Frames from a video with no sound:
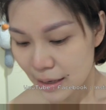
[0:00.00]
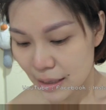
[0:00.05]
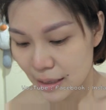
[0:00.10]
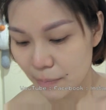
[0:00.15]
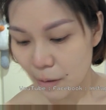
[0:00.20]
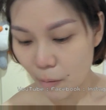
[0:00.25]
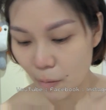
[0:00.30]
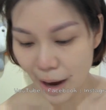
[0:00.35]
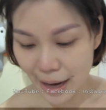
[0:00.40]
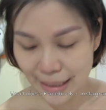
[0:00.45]
เนี่
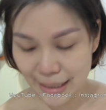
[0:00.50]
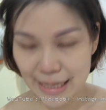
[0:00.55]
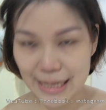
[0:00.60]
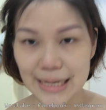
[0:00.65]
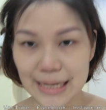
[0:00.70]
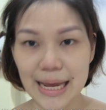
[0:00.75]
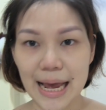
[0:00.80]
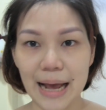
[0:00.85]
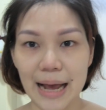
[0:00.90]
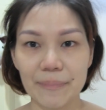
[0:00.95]
ยบอกว่าอัน
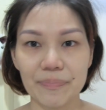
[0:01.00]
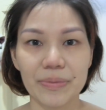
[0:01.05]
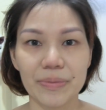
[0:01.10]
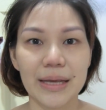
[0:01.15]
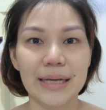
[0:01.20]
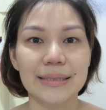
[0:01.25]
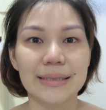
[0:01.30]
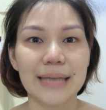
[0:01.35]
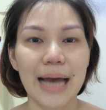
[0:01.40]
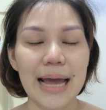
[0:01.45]
นี้เนี่ย
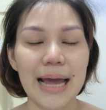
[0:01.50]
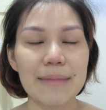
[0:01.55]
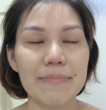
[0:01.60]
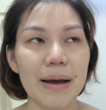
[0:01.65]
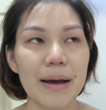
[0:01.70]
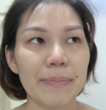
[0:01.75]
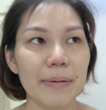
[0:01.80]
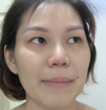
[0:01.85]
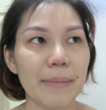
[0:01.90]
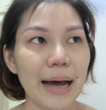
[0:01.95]
ใช้
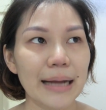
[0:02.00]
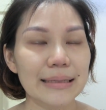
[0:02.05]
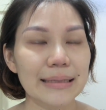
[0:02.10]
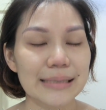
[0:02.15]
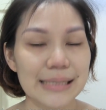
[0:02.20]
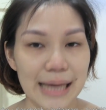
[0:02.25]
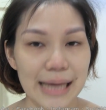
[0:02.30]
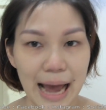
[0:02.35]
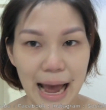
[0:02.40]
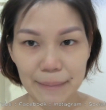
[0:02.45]
มาประมาณ
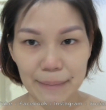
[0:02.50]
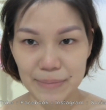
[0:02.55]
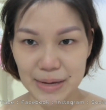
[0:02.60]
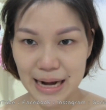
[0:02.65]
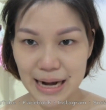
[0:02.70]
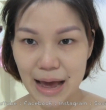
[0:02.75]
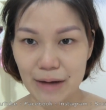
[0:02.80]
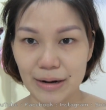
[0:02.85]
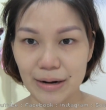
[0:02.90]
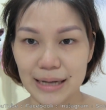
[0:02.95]
4หปี
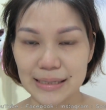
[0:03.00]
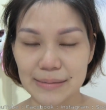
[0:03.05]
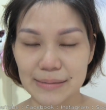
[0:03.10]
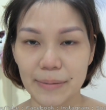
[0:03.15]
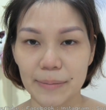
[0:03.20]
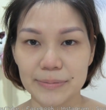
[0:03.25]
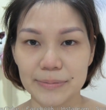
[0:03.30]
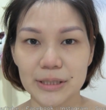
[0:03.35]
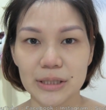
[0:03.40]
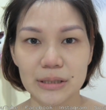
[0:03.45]
แล้วนะคะสำ
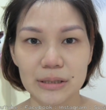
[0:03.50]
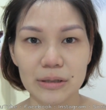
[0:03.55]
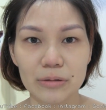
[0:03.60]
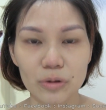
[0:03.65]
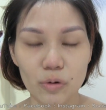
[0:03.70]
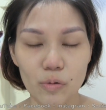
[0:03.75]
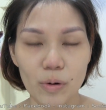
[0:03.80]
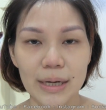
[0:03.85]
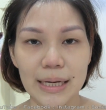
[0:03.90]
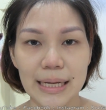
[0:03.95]
หรับเจ้า
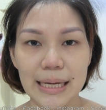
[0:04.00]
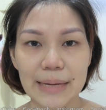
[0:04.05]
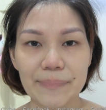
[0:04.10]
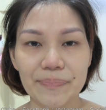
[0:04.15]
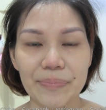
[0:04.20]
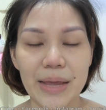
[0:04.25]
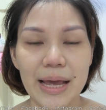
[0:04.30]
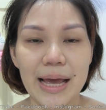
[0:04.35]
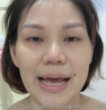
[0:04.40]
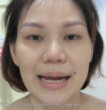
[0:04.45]
ตัวนี้
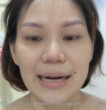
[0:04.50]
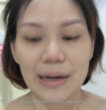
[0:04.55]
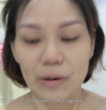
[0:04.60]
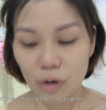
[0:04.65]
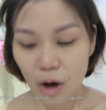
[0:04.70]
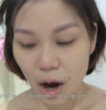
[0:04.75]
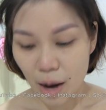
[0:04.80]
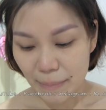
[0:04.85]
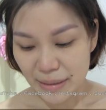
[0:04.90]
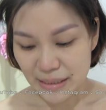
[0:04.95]
แล้
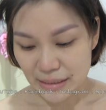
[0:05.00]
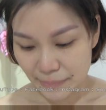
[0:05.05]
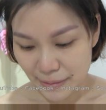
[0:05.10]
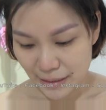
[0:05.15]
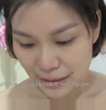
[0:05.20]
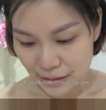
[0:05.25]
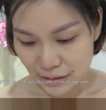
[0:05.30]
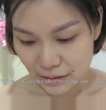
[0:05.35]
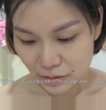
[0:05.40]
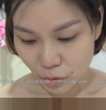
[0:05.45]
วก็มันจะ
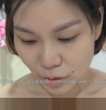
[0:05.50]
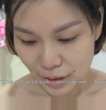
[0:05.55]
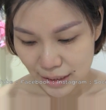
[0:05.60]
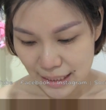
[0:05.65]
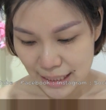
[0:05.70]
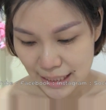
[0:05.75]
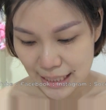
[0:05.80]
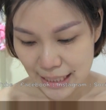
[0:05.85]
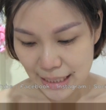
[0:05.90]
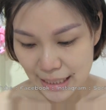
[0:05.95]
เป็นตัว
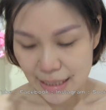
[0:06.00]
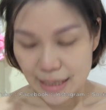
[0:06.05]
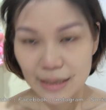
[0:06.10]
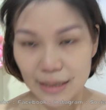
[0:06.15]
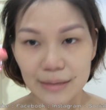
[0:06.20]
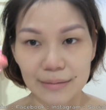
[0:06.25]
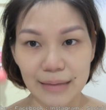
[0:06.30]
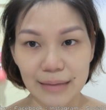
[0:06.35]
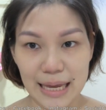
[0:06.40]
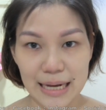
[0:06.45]
ที่
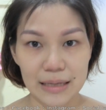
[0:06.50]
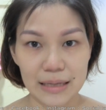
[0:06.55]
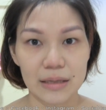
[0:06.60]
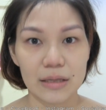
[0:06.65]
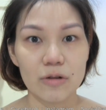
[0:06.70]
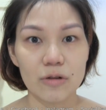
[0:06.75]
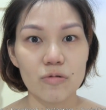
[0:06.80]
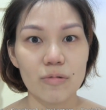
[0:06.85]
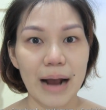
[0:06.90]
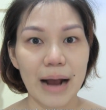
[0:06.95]
ติด
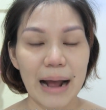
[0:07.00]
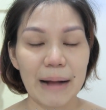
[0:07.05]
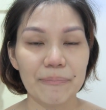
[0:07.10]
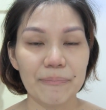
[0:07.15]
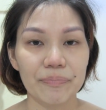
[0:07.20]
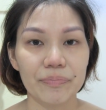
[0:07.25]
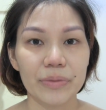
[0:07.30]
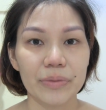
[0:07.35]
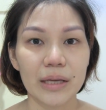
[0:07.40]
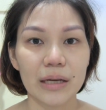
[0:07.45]
อยู่กับ
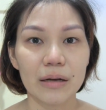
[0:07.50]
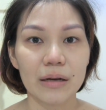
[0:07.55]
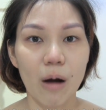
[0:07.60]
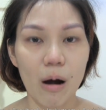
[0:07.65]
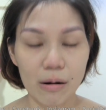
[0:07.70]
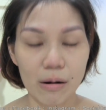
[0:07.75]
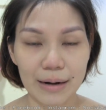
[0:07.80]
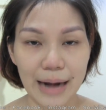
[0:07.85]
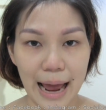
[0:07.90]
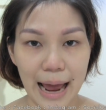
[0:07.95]
ก๊
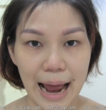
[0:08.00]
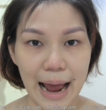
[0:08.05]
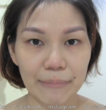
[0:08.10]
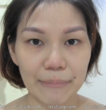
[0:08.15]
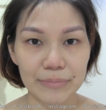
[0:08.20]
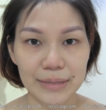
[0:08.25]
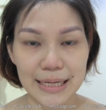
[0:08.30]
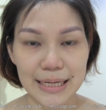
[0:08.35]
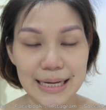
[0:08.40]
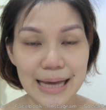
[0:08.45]
อก
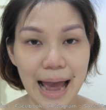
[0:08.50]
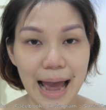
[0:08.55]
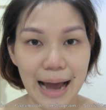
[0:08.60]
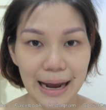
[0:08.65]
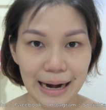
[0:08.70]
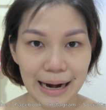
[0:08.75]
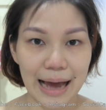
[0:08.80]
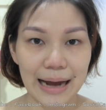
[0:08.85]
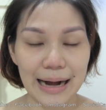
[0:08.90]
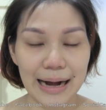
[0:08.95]
น้ำที่อ่า
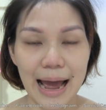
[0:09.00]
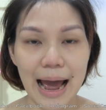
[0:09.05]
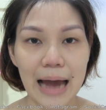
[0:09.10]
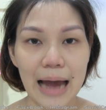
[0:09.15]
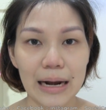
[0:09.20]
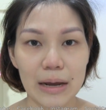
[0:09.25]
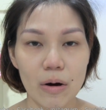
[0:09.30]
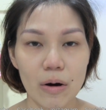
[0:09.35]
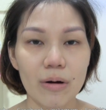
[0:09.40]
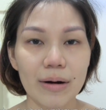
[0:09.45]
งล้างหน้า
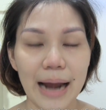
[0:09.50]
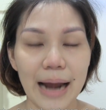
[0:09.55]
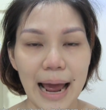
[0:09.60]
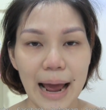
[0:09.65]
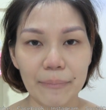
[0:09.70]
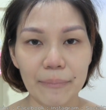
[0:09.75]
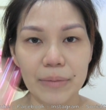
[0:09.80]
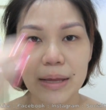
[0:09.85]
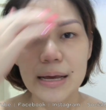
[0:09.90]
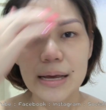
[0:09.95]
ในห้อง
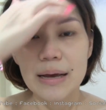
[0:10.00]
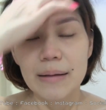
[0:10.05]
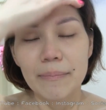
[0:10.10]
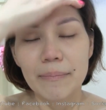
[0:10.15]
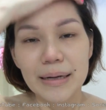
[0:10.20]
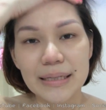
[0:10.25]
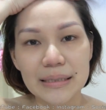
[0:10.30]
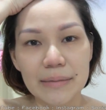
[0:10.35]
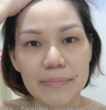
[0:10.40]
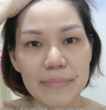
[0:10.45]

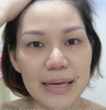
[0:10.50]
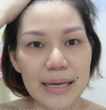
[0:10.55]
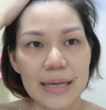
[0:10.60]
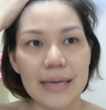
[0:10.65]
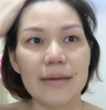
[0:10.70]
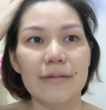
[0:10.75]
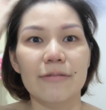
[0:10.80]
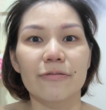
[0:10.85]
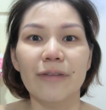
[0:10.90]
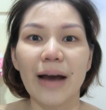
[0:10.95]
น้ำมันจะมี
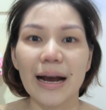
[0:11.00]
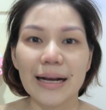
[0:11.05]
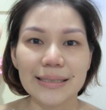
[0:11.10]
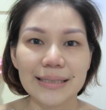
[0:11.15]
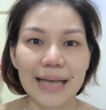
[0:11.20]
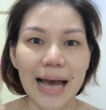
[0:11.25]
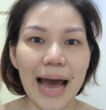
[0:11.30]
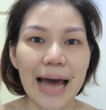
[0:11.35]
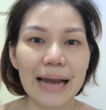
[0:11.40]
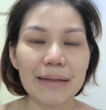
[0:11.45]
ฟังก์
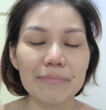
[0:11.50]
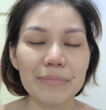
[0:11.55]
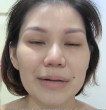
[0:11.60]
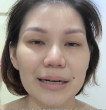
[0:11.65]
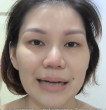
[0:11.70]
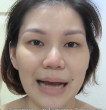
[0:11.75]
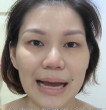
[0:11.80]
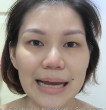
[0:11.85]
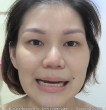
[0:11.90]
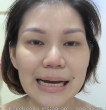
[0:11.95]
ชันเหมื
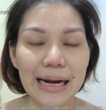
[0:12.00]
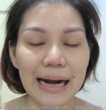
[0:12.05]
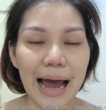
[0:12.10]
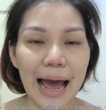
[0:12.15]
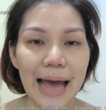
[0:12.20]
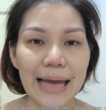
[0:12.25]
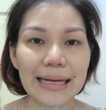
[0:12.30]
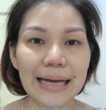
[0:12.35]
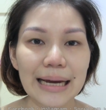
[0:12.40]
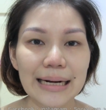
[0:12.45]
อนค
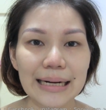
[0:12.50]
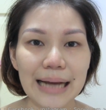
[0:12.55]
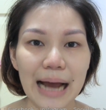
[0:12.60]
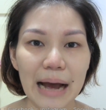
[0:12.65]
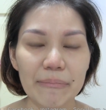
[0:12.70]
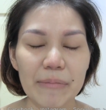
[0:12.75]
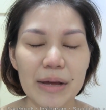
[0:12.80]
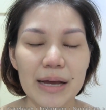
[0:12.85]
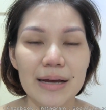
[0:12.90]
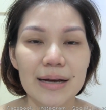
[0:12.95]
ล้ายๆ กัน
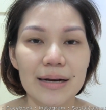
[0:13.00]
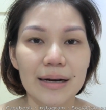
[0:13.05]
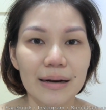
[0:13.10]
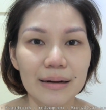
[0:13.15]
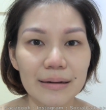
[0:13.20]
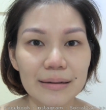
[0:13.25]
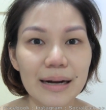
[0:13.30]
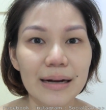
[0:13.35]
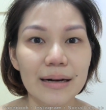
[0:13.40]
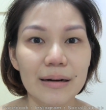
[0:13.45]
กับ
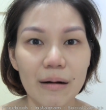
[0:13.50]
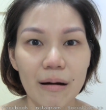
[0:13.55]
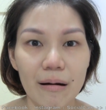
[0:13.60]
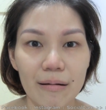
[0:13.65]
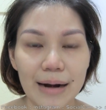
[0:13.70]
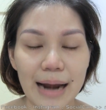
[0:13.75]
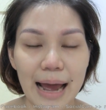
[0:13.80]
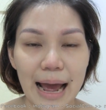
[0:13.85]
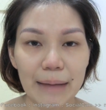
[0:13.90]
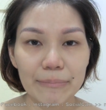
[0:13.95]
เครื่องกรอ
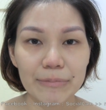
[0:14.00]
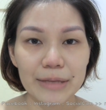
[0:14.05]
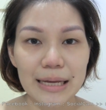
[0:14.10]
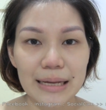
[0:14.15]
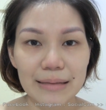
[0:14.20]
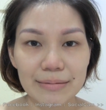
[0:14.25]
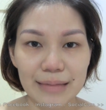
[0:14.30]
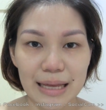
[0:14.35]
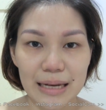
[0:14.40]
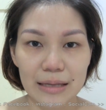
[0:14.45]
งน้ำ
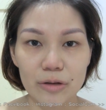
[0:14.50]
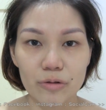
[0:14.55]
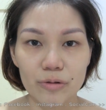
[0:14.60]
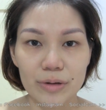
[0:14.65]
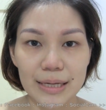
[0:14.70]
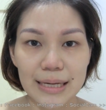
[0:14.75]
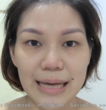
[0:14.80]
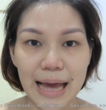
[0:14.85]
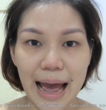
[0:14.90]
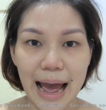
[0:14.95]
ที่ติดอยู่
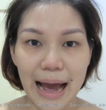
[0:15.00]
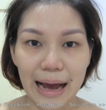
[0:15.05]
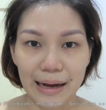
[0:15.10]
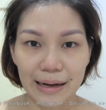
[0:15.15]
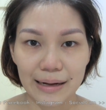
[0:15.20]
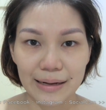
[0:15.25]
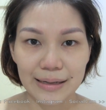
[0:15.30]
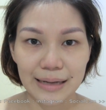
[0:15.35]
ที่อ่าง